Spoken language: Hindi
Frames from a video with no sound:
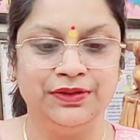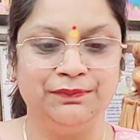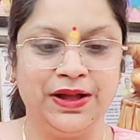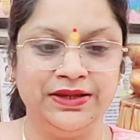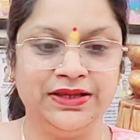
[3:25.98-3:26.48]

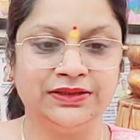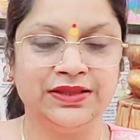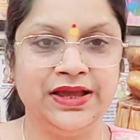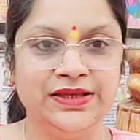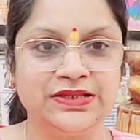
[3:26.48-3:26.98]
पानी
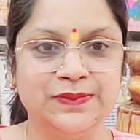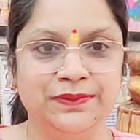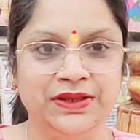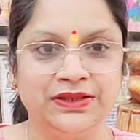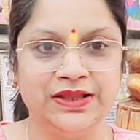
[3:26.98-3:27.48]
कितना है इसमें
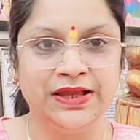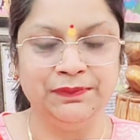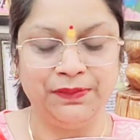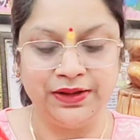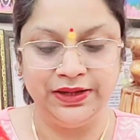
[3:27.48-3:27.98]
भी इतना ही
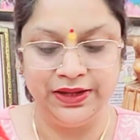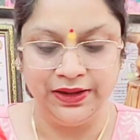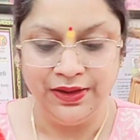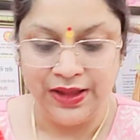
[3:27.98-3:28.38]
पानी है